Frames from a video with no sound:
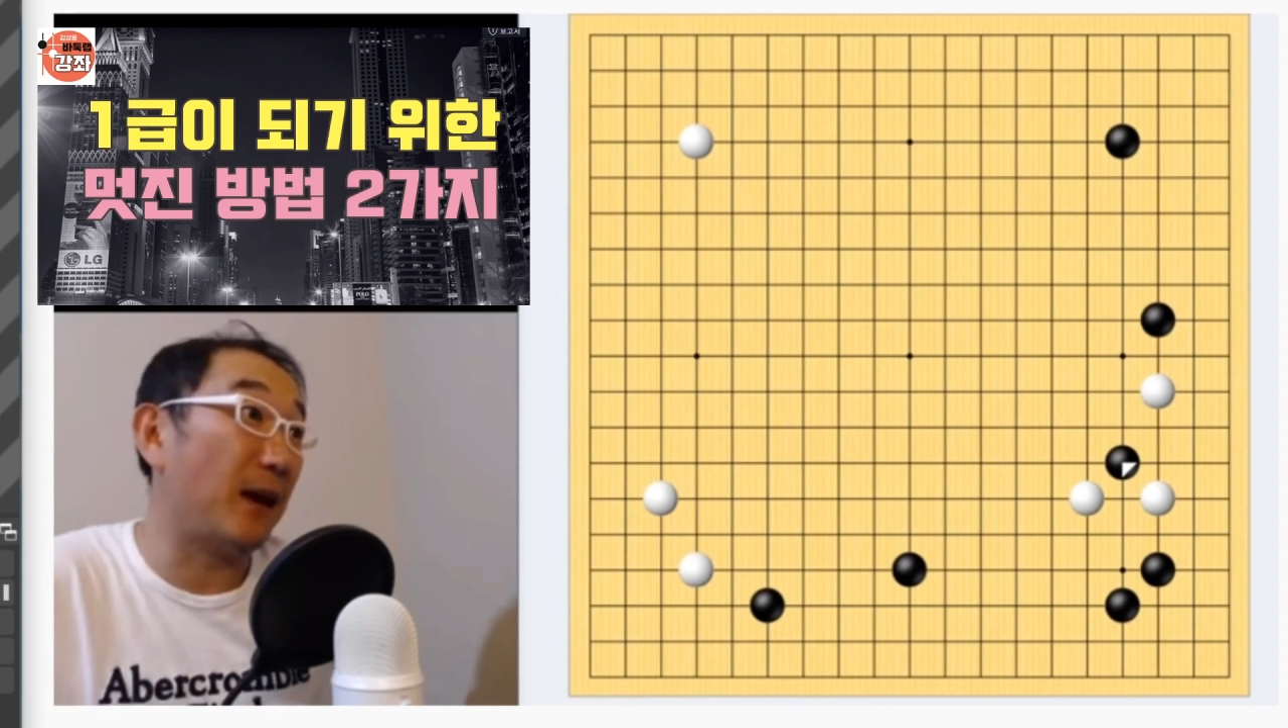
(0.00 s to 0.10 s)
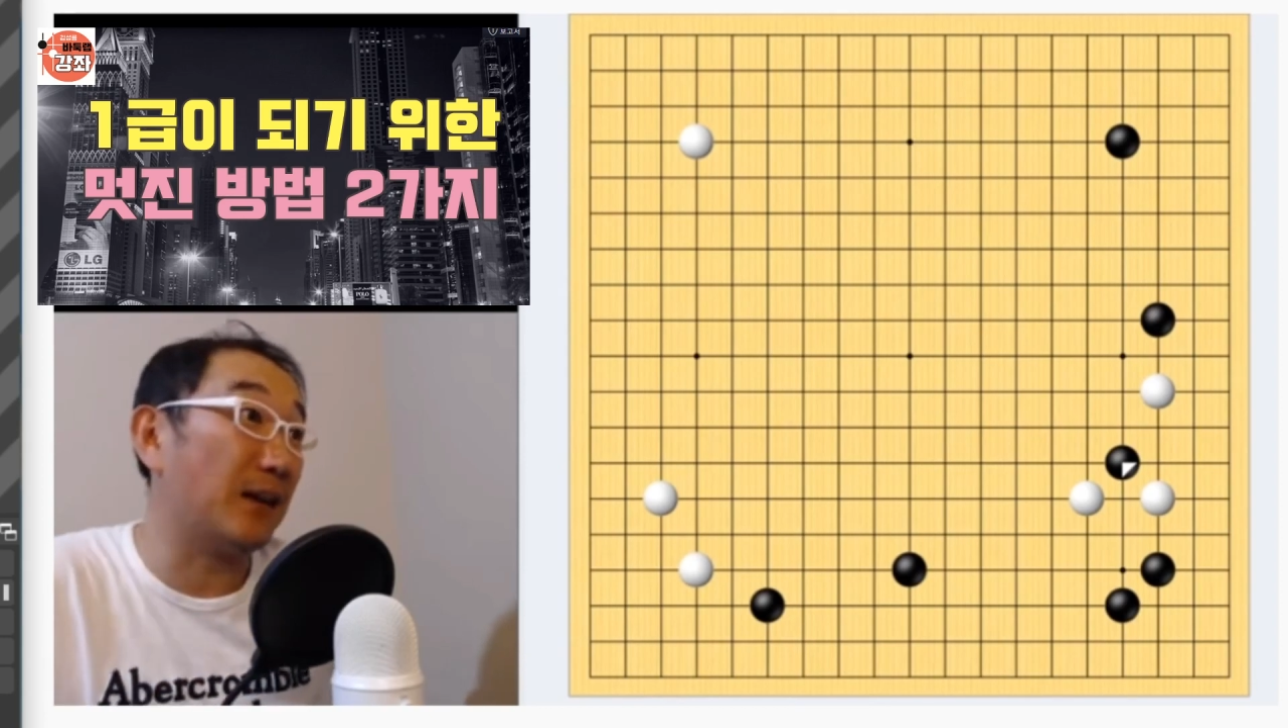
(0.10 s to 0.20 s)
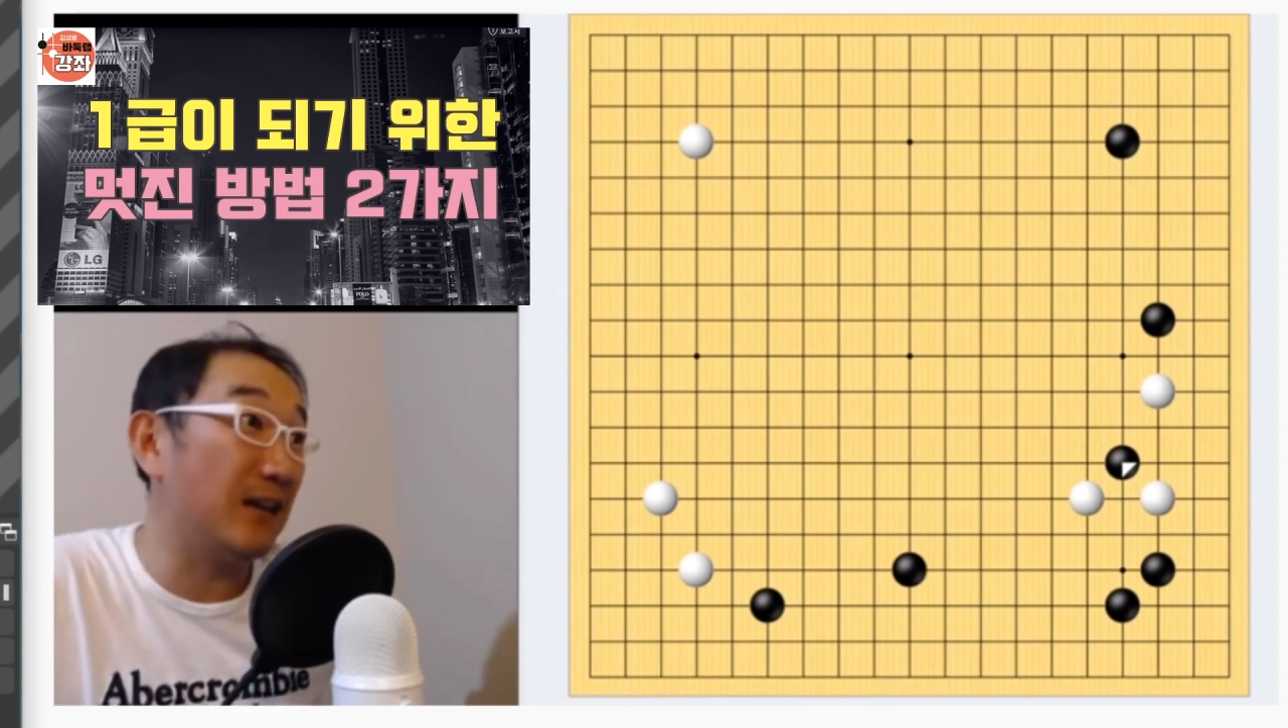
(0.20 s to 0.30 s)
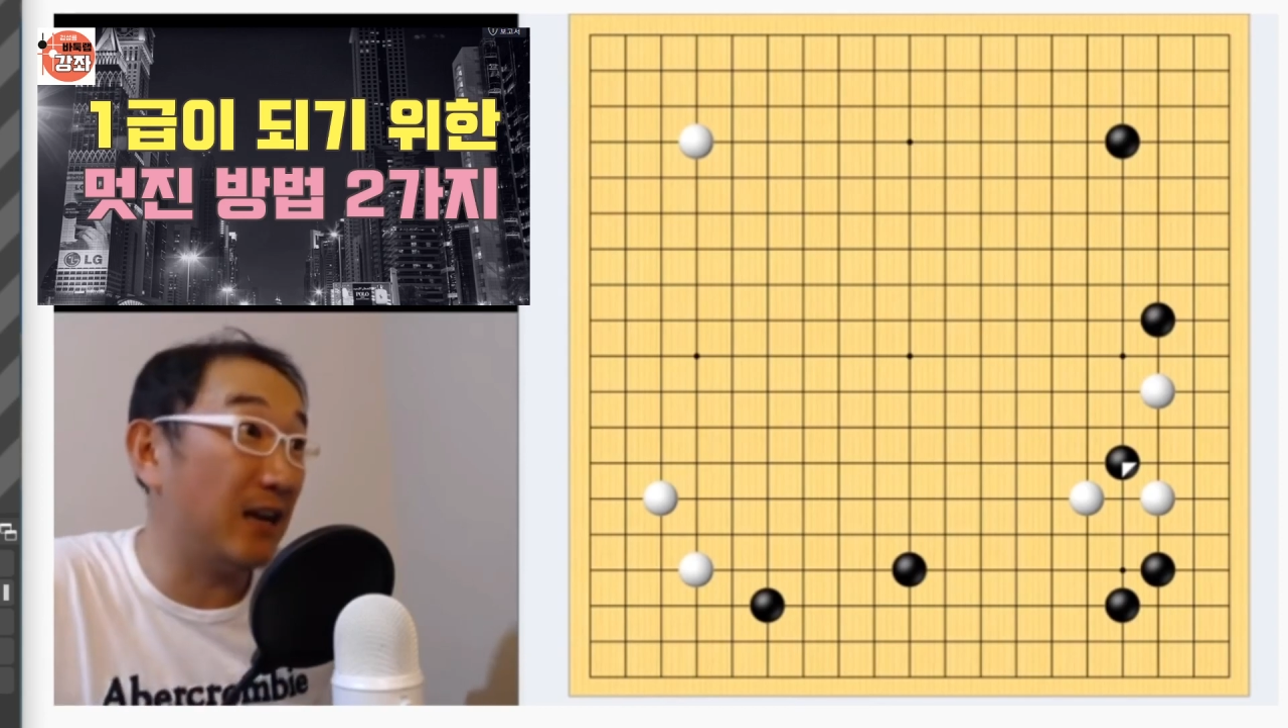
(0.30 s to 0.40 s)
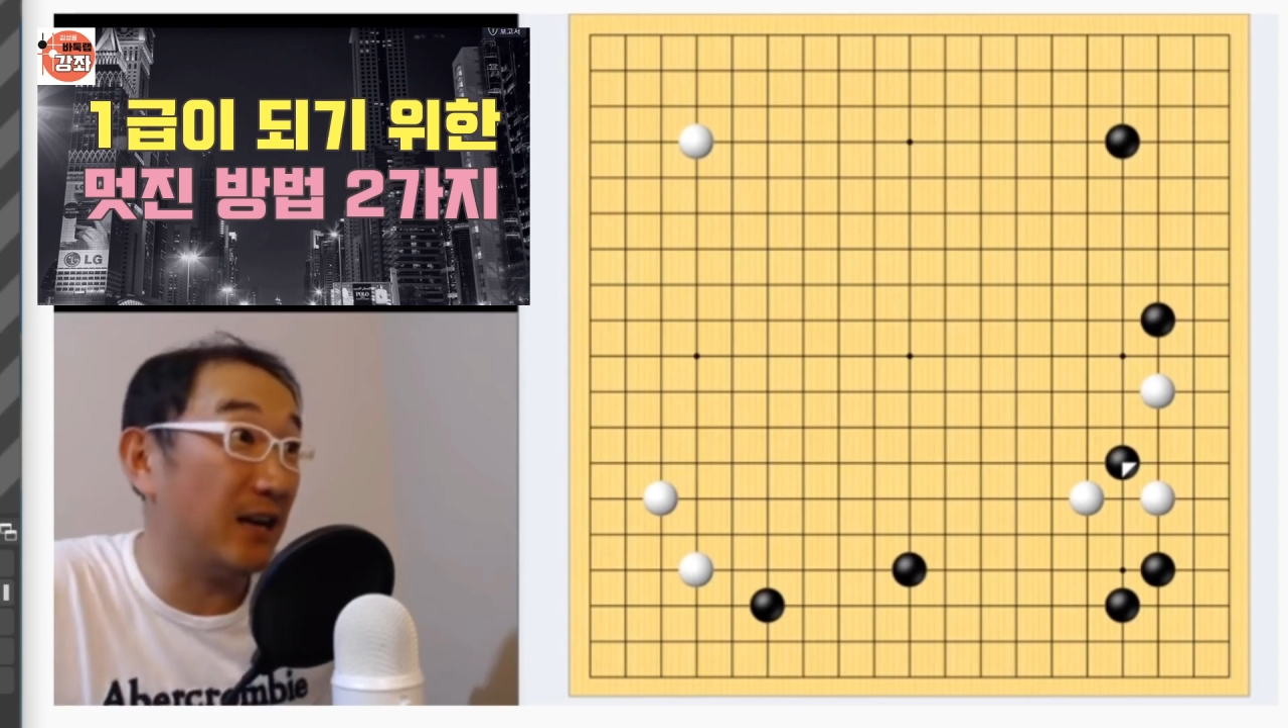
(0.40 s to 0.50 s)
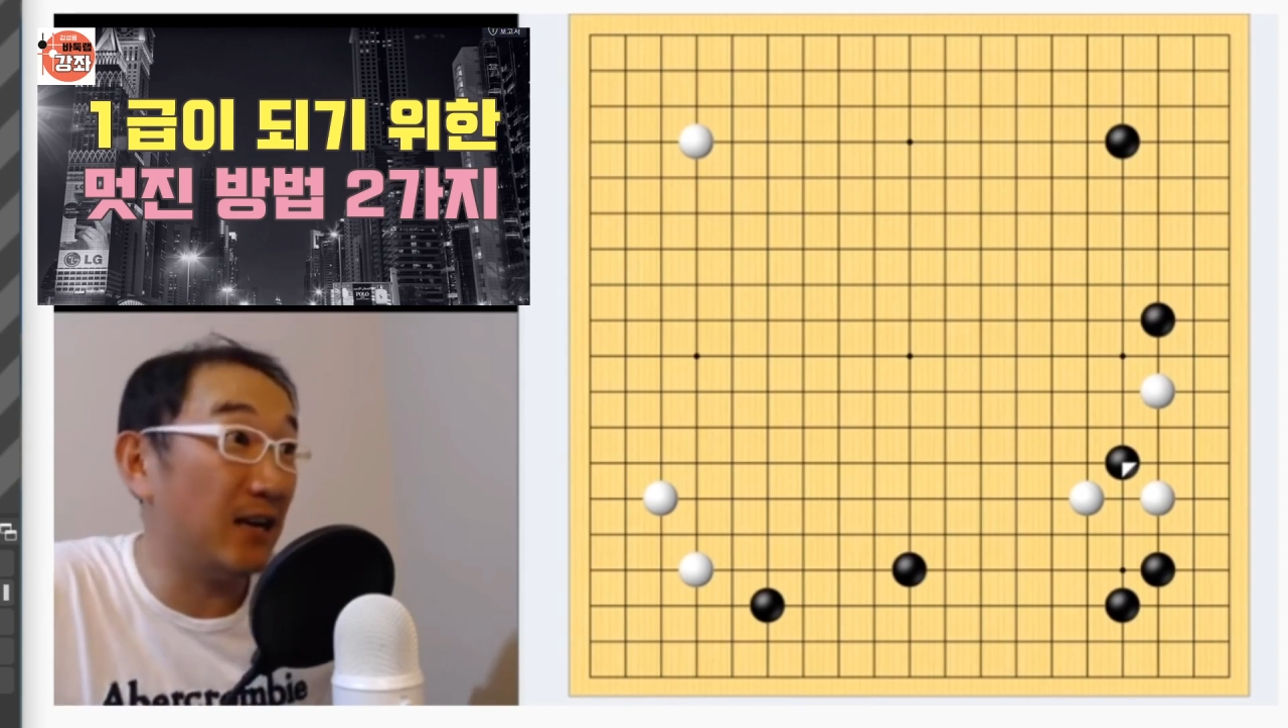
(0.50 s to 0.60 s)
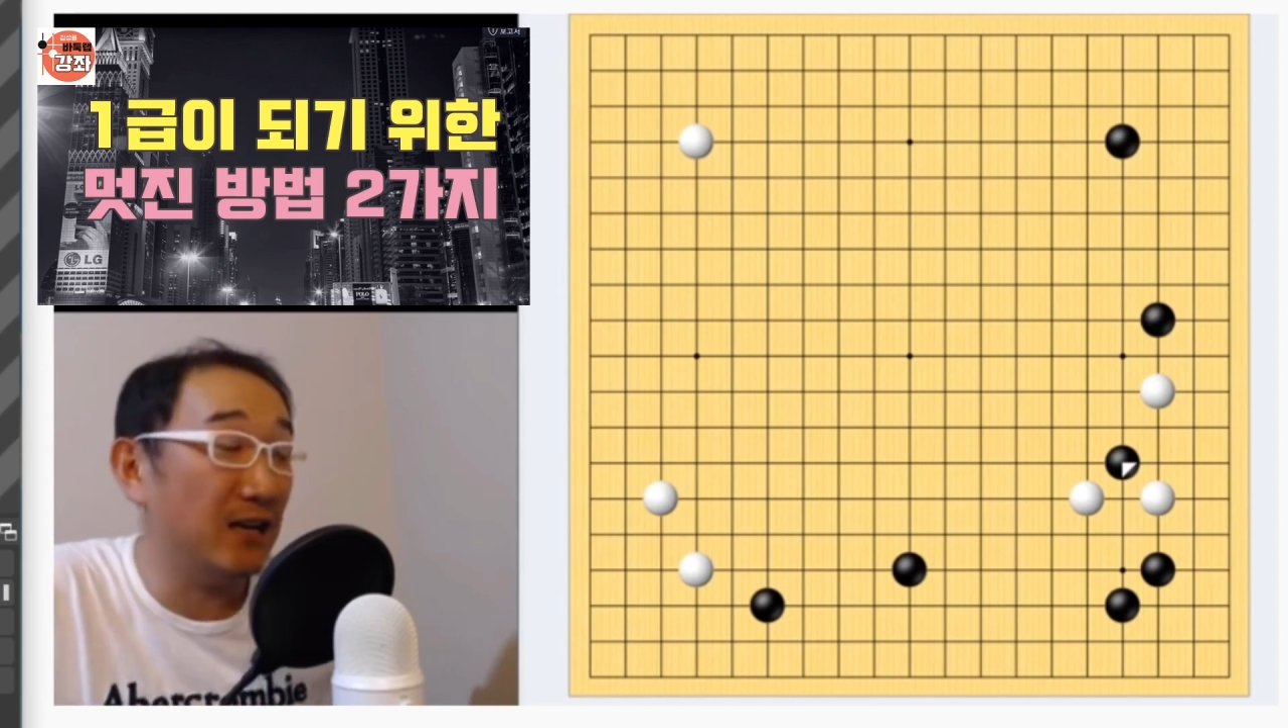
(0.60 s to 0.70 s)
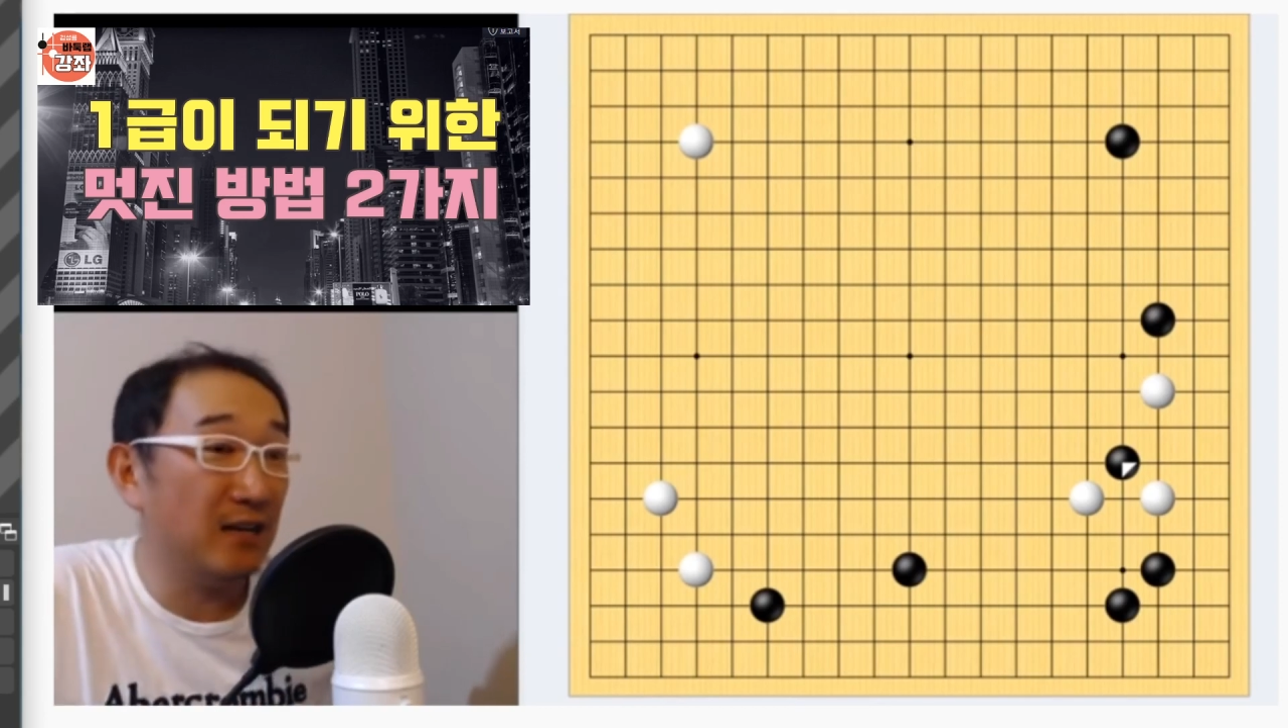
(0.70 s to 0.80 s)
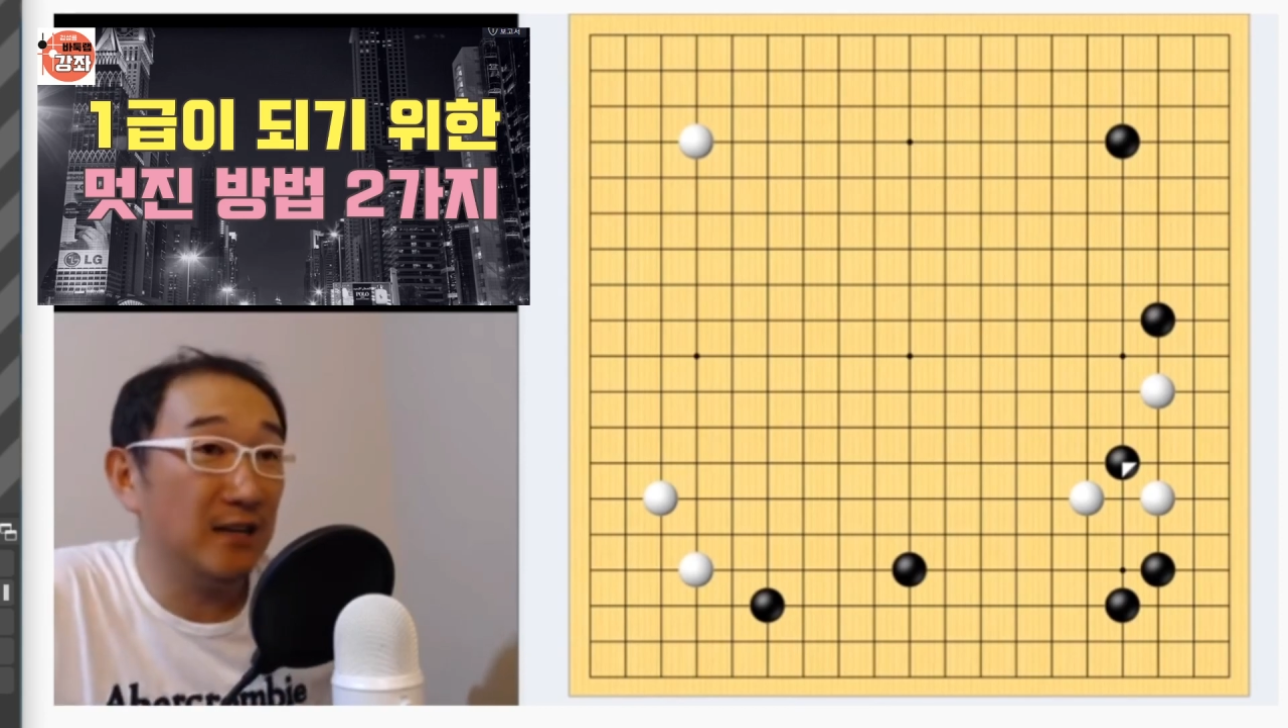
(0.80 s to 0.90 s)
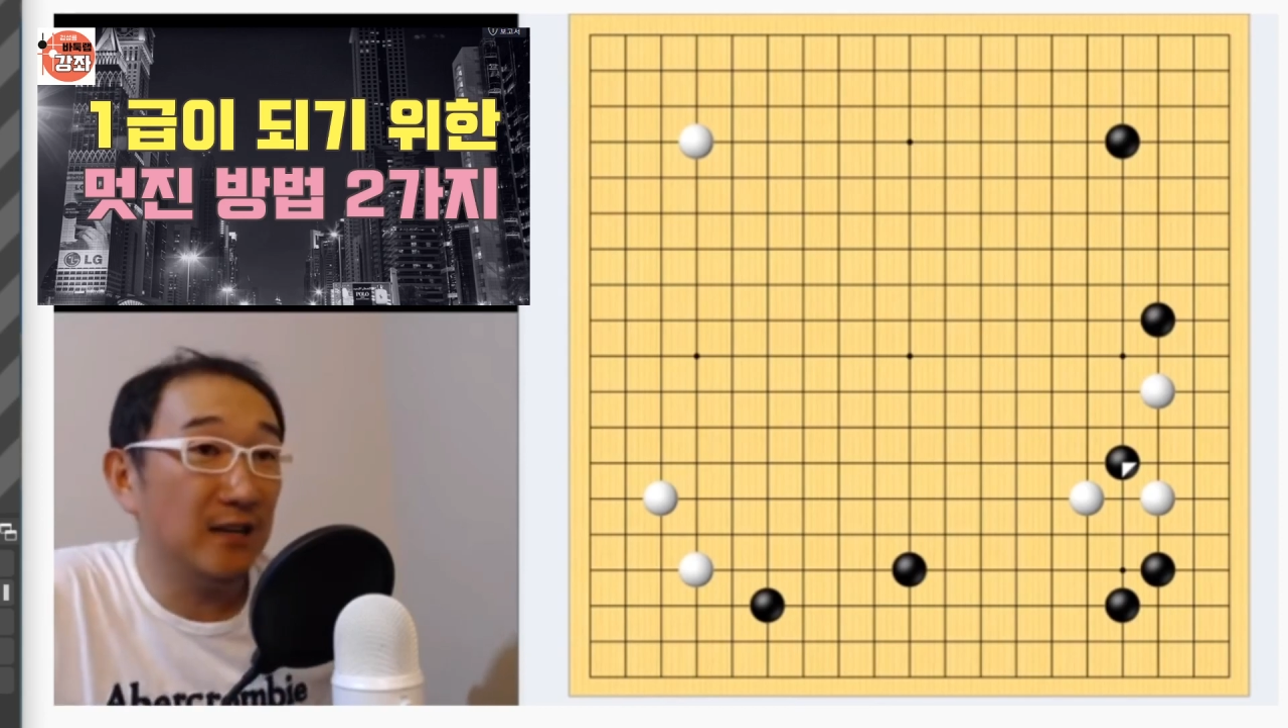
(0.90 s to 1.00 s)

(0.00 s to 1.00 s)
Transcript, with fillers: 받기가